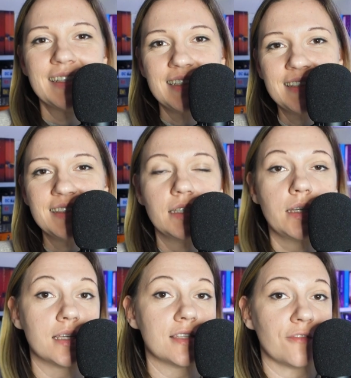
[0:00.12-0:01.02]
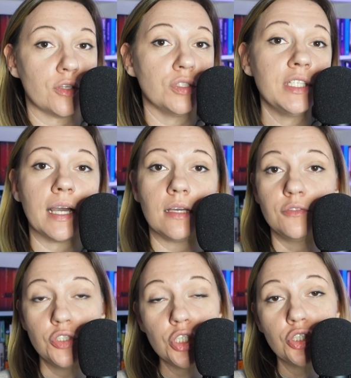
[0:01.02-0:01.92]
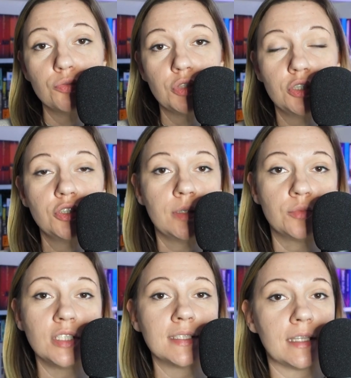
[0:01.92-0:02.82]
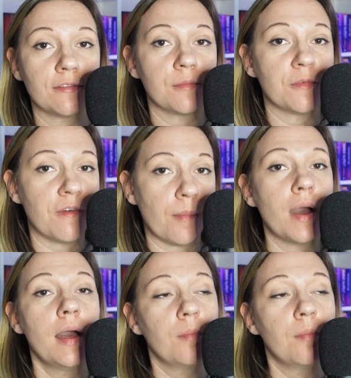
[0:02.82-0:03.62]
Cześć, ja jestem Weronika i w dzisiejszym Co ja czytam przedstawiam Wam